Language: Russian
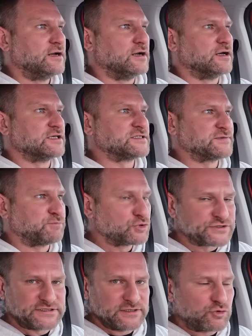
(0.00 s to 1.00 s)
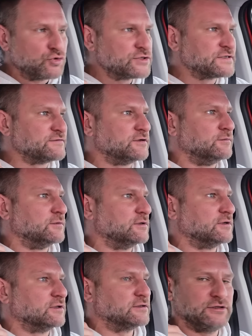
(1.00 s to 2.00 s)
с пустым кузовом,
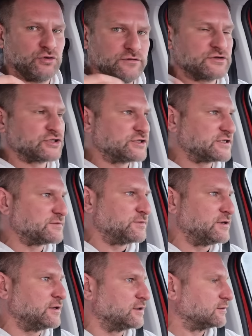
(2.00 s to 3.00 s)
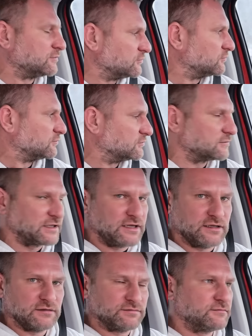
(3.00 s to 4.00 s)
ты ловишь на себе
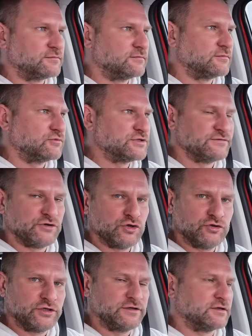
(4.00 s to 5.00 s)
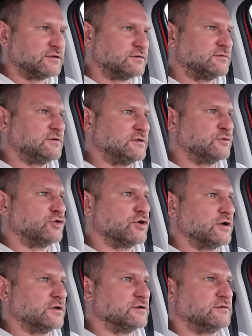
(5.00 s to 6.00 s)
такие удивленные
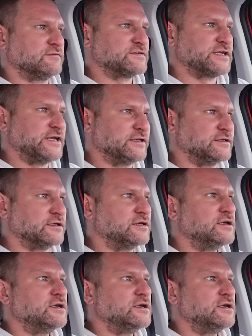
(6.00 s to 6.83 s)
немного взгляды